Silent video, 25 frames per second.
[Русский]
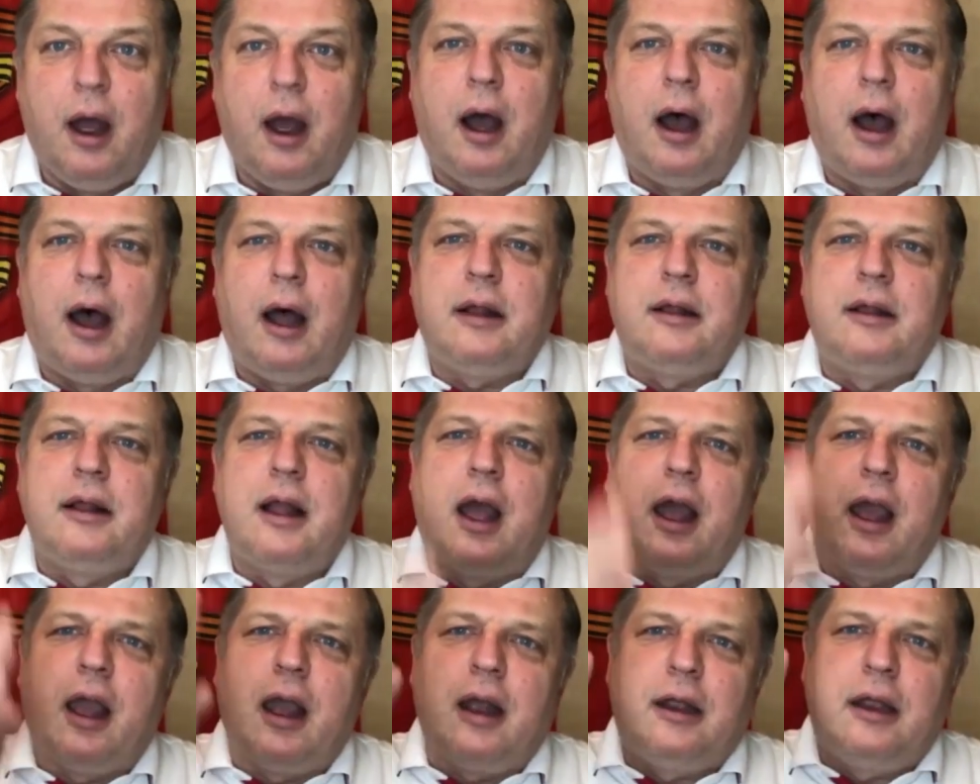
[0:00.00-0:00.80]

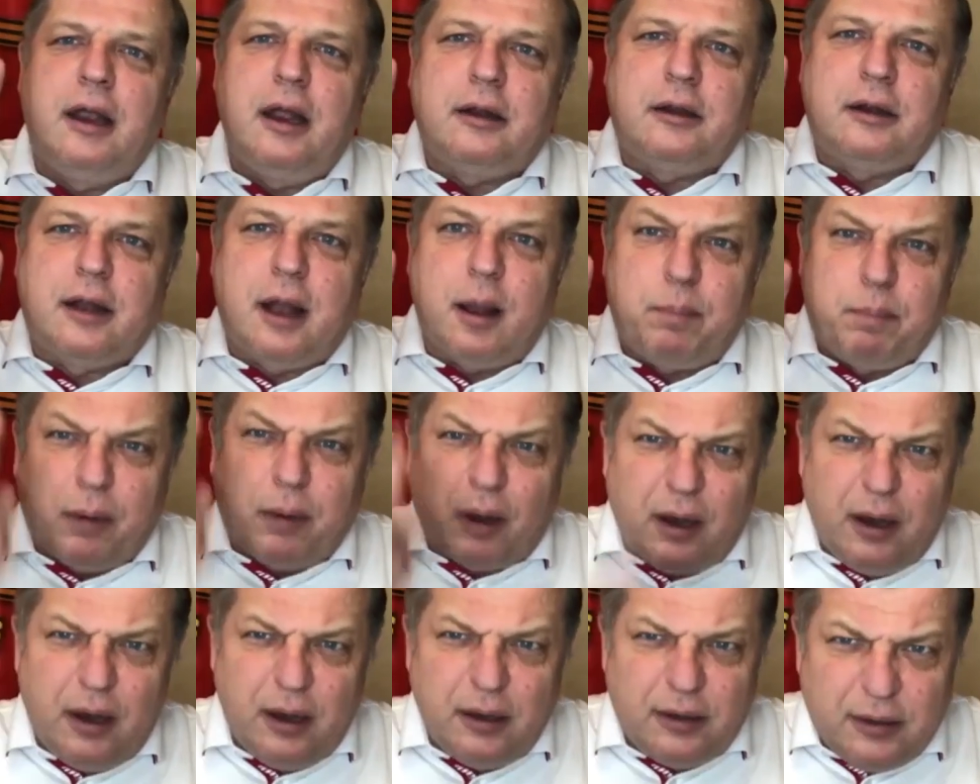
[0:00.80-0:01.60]
Одна ракетка
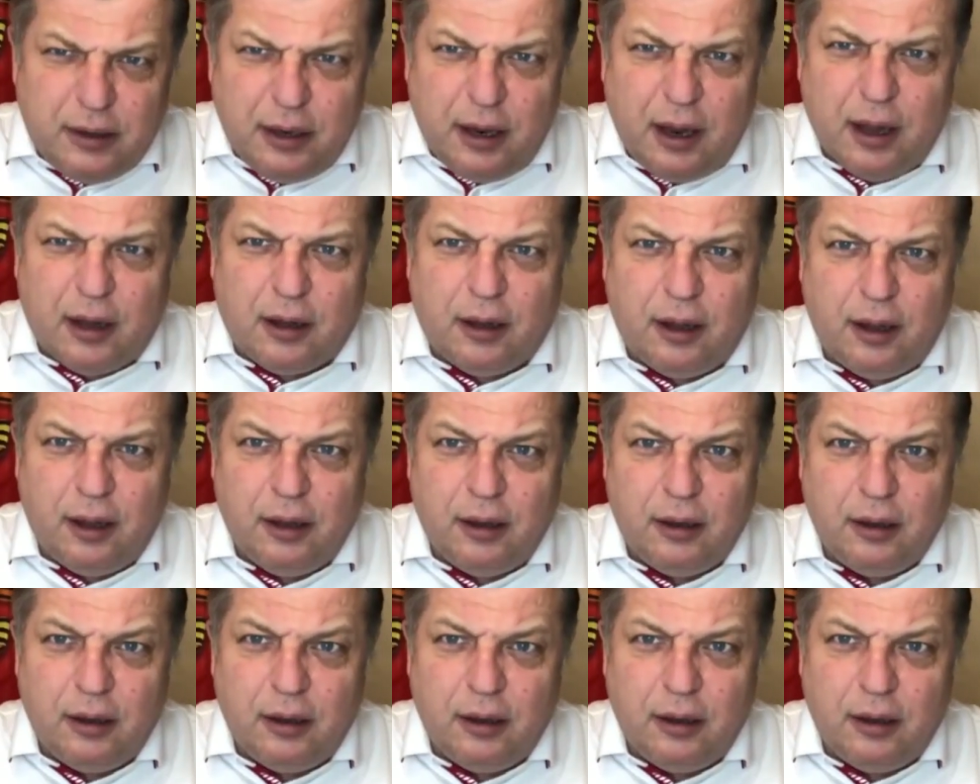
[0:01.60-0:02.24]
пролетела,